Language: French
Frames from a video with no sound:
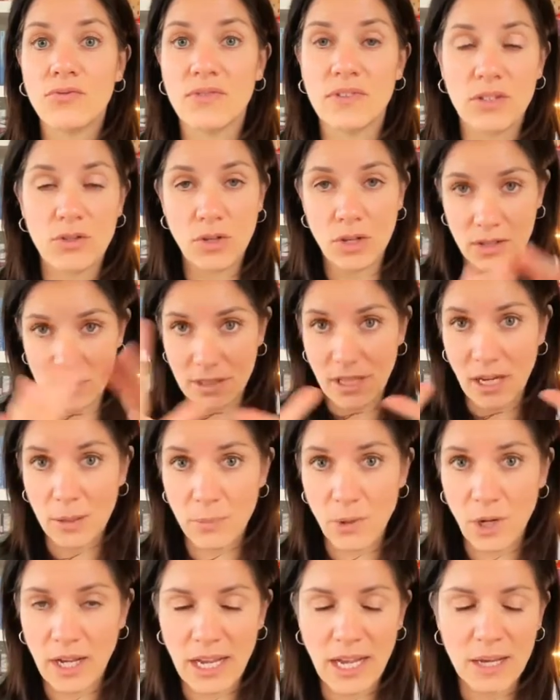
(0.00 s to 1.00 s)
euh, dans le
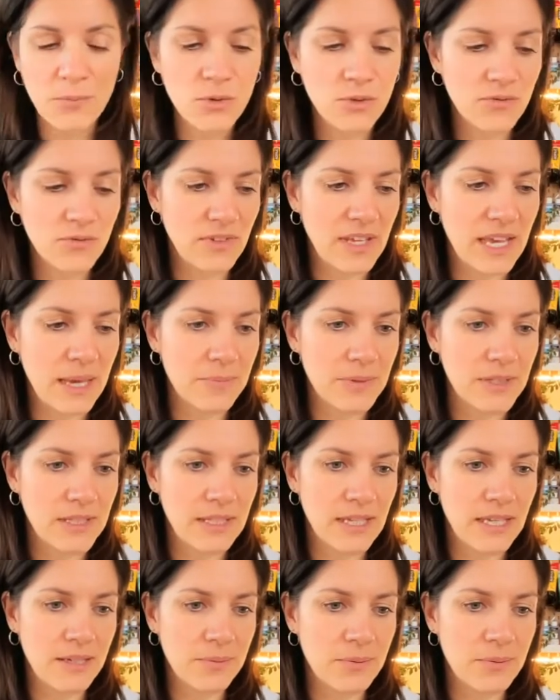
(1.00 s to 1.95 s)
programme Une vie habitée.